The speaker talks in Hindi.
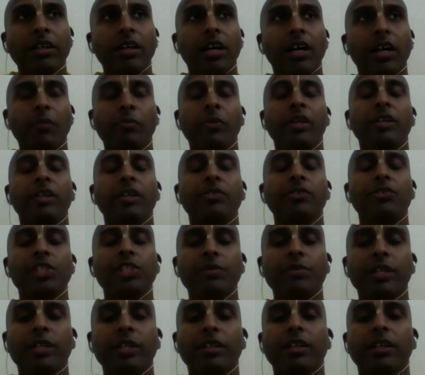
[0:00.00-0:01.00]
अपना
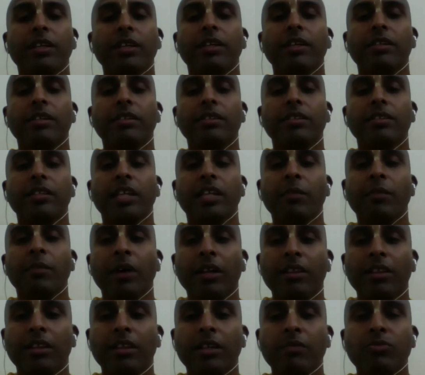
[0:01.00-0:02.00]
जीवन के
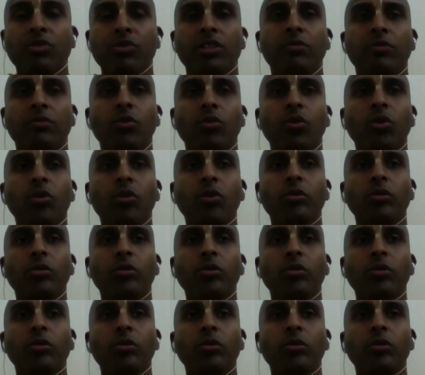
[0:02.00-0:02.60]
माध्यम से वो